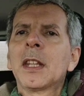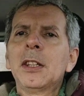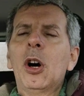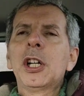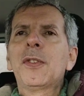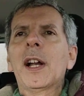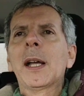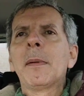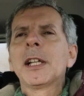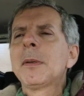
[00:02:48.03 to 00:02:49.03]
e na hora de falar
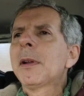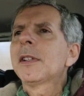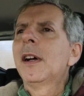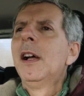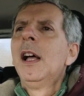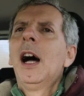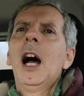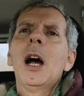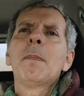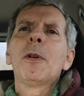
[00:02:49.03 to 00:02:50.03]
com a empresa, a empresa,
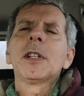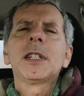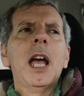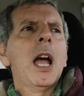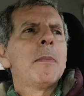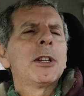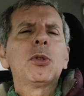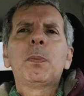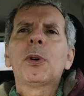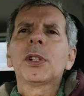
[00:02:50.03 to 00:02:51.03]
ah, pois é, mas
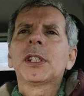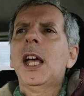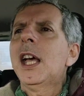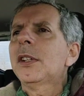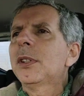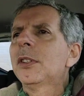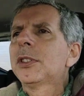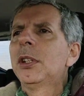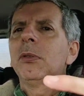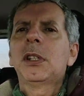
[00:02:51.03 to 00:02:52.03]
o processo é não
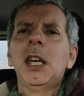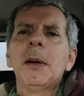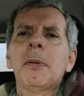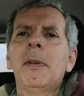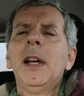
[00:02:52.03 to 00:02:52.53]
sei o que.